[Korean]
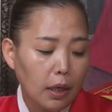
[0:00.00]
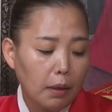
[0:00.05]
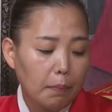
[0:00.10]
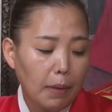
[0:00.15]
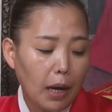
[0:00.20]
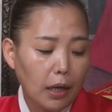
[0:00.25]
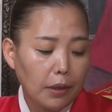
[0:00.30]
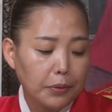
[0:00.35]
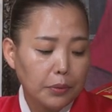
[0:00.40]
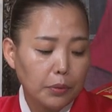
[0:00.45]

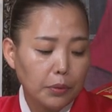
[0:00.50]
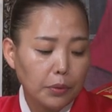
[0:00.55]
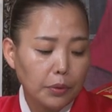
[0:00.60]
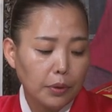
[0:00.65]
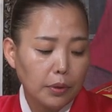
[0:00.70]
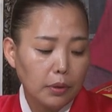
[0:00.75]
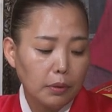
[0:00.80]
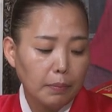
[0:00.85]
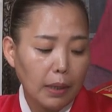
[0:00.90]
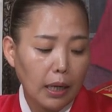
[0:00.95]

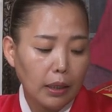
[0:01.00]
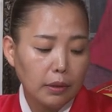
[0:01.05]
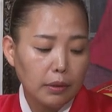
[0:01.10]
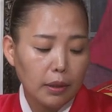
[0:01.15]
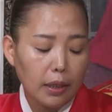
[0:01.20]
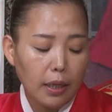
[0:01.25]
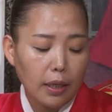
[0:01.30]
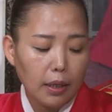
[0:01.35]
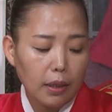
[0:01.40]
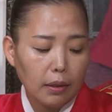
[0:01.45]
42,
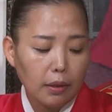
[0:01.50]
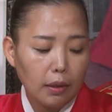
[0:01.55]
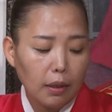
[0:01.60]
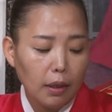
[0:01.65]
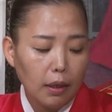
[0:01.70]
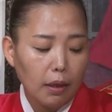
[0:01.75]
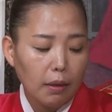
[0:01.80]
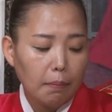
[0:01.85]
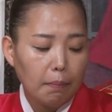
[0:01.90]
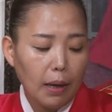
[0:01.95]
44,
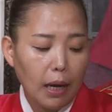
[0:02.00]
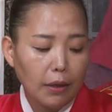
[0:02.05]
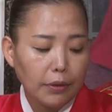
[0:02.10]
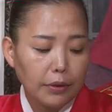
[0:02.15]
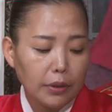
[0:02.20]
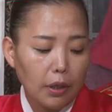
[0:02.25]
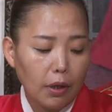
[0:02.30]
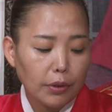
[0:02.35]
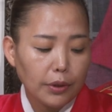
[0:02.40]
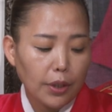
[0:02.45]

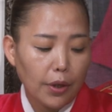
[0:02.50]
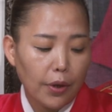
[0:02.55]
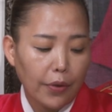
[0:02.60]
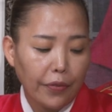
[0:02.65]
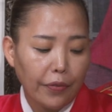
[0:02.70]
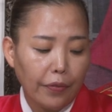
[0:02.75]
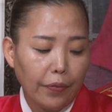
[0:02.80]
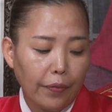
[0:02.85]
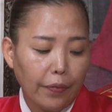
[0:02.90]
46